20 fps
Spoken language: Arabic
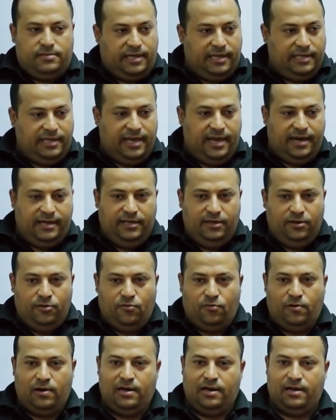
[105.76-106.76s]
كده يعني
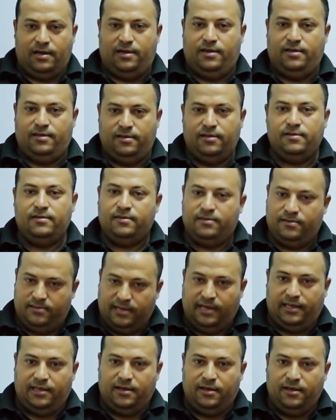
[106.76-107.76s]
ولا
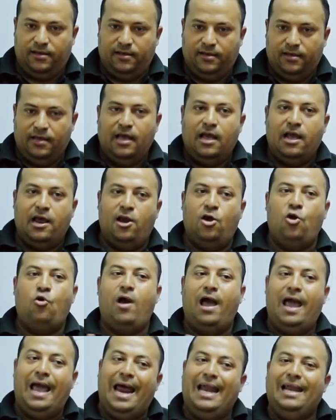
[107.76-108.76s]
كده اللي
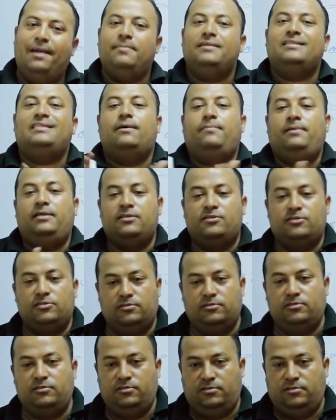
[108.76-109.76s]
هو اقل من 70
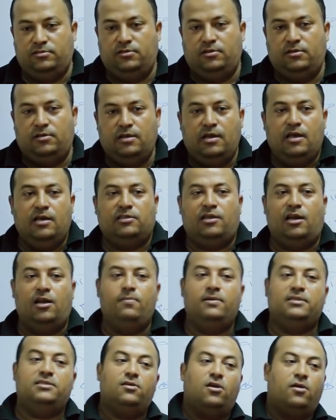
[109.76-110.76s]
سم
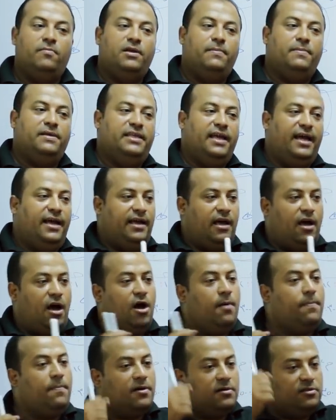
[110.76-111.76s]
طالما السيراميك بتاعي
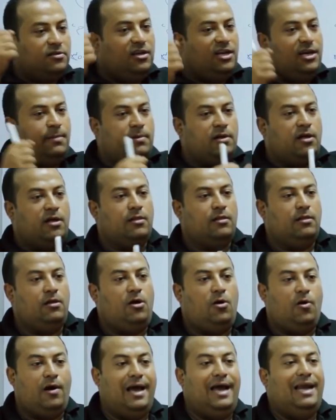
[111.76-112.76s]
اكبر ضلع من
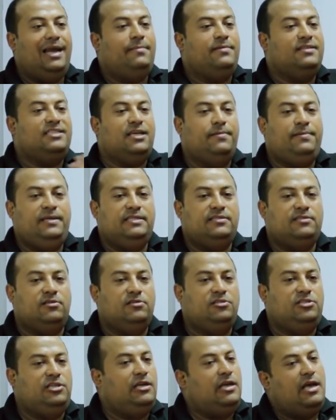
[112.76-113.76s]
اضلاعه اقل من 70
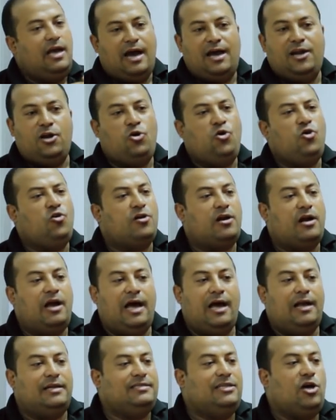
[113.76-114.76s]
سم انا حر
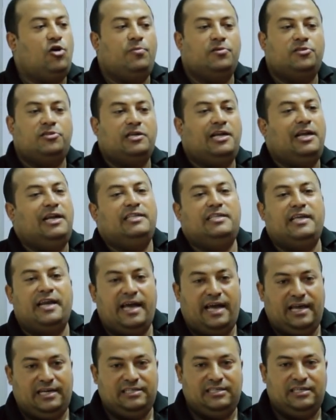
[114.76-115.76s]
الزقه بالطريقه اللي
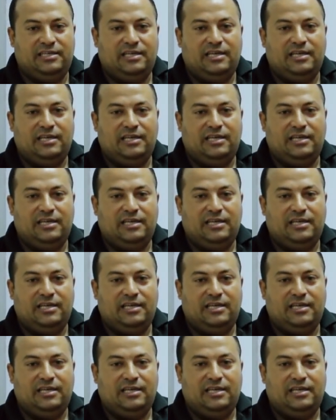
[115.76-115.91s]
تريحني